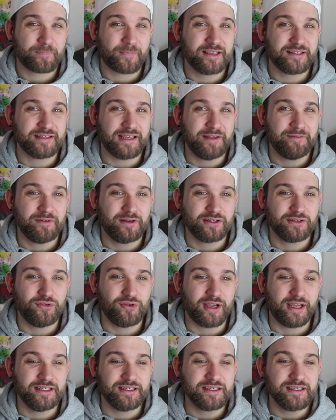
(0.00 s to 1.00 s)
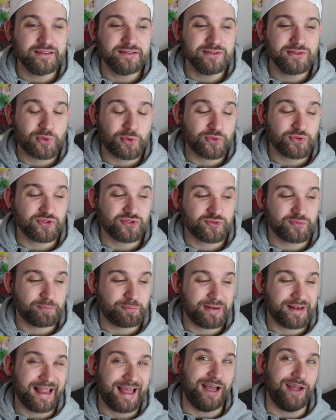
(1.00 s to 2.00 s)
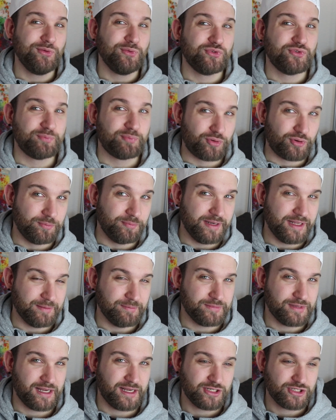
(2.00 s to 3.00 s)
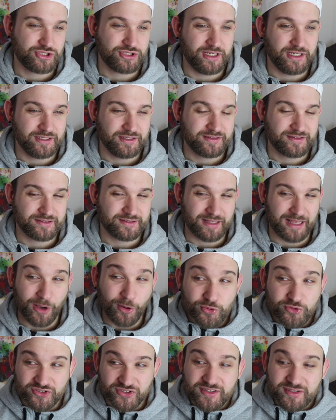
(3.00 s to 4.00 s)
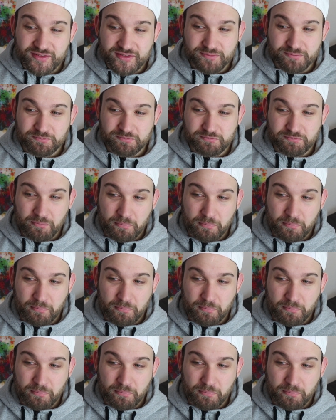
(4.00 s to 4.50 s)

es einfach noch ein riesengroßes Planungsproblem darstellt. Das Haus ist